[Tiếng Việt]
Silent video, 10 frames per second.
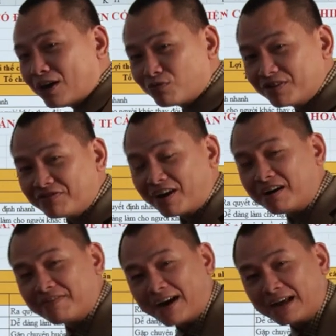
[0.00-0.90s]
nhau với
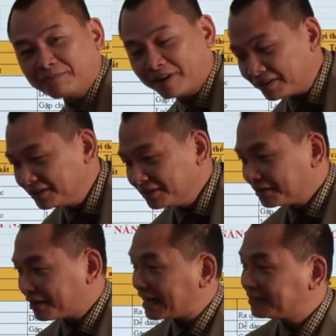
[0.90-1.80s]
vợ phát mà
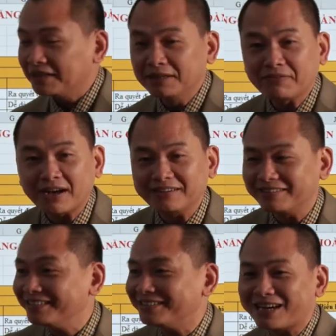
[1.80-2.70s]
khách đến phát là
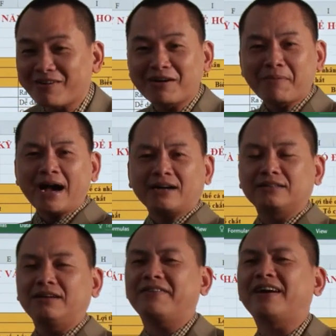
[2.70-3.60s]
ấy chào các bác,
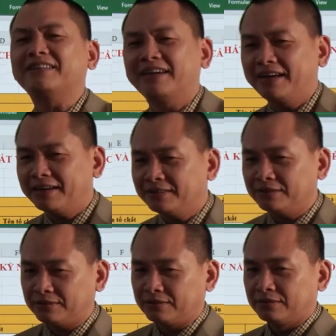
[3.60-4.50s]
nó phải thế chứ.
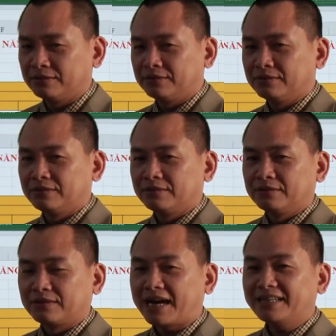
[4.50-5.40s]

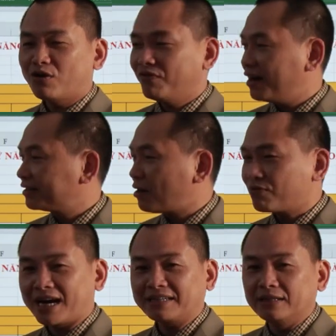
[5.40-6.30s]
Cãi nhau vợ
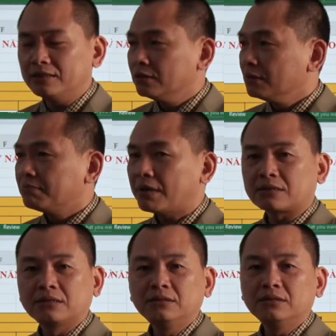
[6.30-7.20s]
xong khách đến
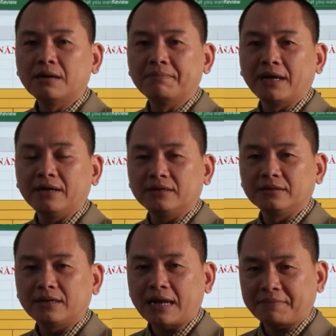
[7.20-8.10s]
mặt cứ như đầm lề,
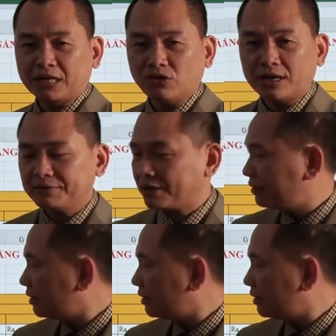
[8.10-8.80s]
làm kinh doanh làm sao